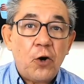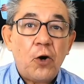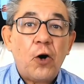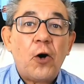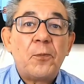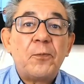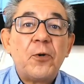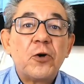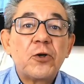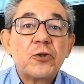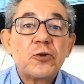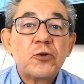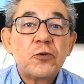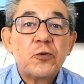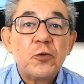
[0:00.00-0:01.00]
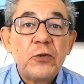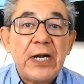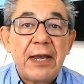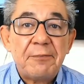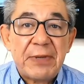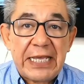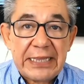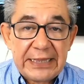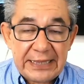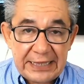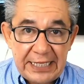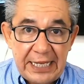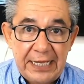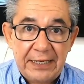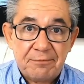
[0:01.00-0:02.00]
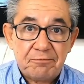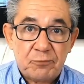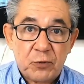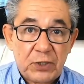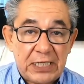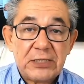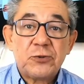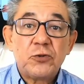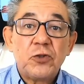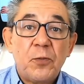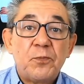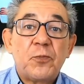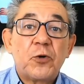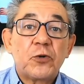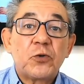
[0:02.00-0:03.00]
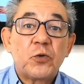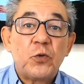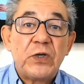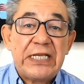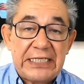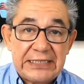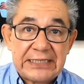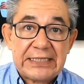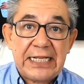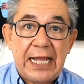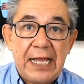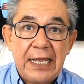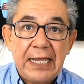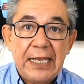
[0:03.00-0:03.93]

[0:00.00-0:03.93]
oportunamente, porque es un oportunista,